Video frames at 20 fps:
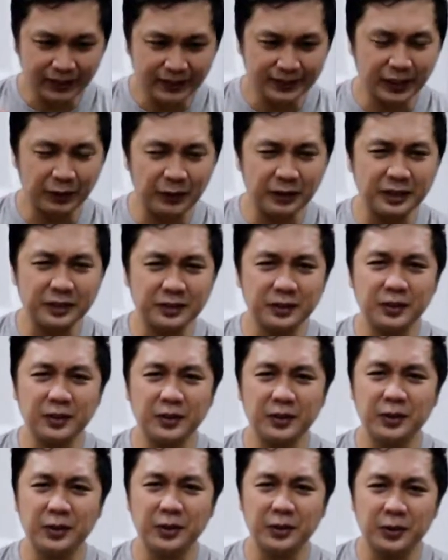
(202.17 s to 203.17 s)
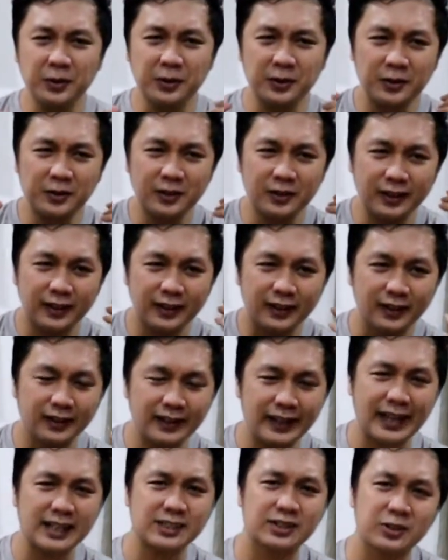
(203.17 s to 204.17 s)
tawag ito, yung
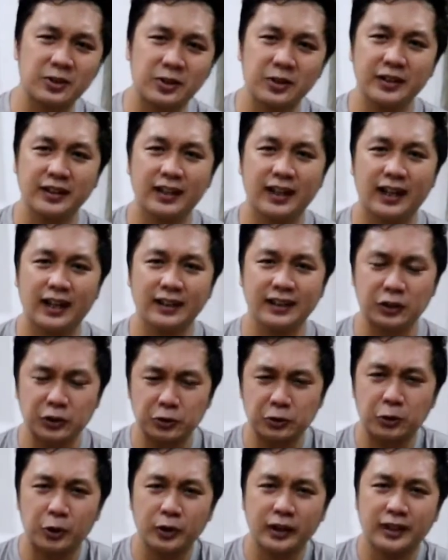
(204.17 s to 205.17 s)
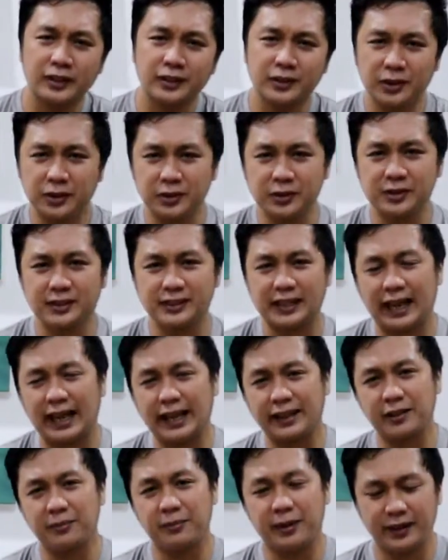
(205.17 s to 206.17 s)
lesson na natutunan ko dun
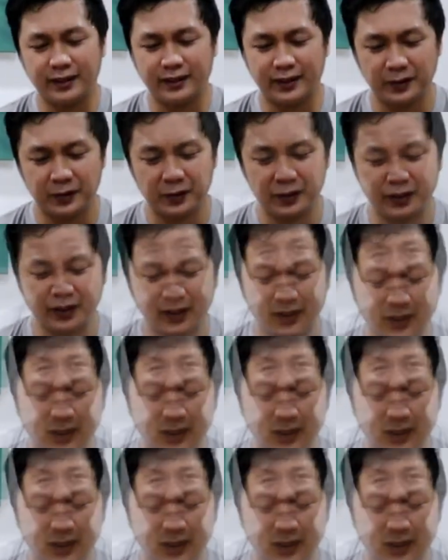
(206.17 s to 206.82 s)
sa anime ngayon.